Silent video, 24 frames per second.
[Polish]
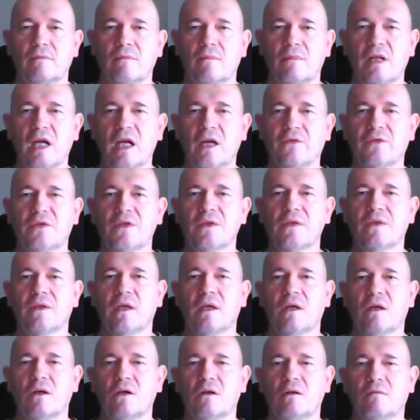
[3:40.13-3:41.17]
Brak
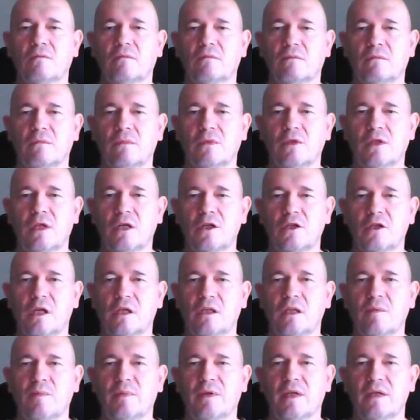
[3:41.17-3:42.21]
wszystkiego,
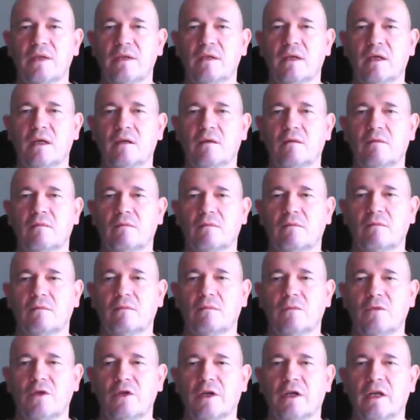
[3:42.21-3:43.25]
ciężka depresja,
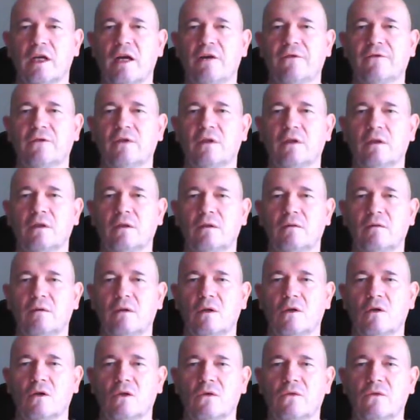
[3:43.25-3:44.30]
drgawki
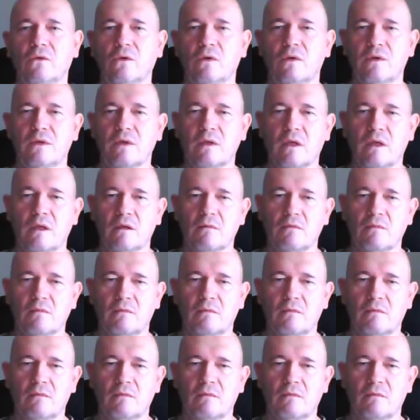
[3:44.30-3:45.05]
i konwulsje.